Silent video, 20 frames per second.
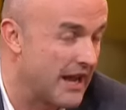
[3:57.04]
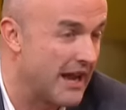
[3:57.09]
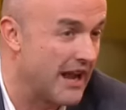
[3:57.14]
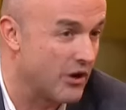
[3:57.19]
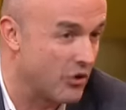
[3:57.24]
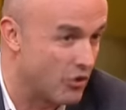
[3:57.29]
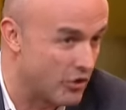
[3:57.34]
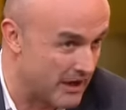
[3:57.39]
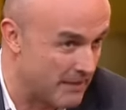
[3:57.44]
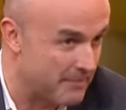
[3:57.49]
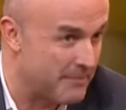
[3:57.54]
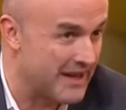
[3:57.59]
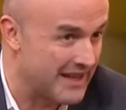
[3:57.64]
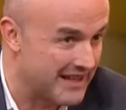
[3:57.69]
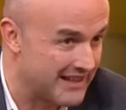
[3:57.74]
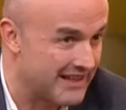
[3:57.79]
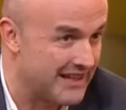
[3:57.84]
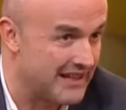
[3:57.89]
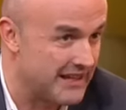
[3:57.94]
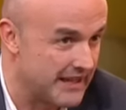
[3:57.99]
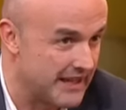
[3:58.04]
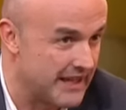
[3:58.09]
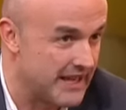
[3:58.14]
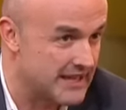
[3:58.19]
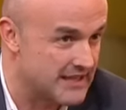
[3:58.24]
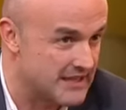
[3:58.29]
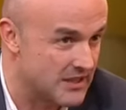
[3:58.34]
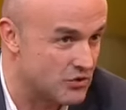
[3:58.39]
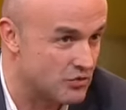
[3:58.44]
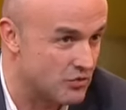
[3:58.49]
è ancora aperta
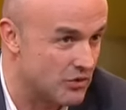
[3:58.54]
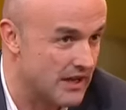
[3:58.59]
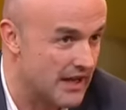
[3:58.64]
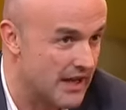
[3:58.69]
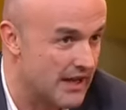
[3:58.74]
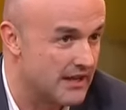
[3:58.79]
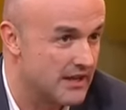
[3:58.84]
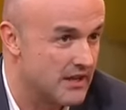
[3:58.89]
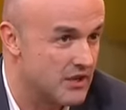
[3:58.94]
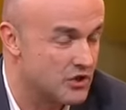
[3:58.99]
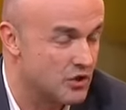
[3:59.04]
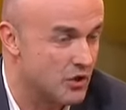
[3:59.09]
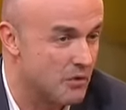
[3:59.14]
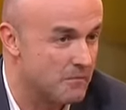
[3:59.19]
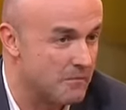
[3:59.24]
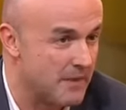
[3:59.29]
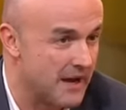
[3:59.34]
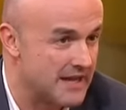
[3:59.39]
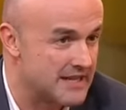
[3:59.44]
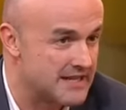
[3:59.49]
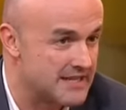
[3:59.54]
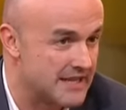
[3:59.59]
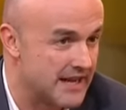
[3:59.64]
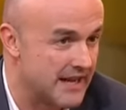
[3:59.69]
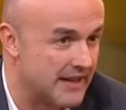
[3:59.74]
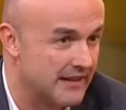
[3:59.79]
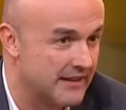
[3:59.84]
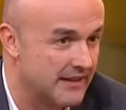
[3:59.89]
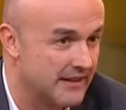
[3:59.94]
l'inchiesta sulla scomparsa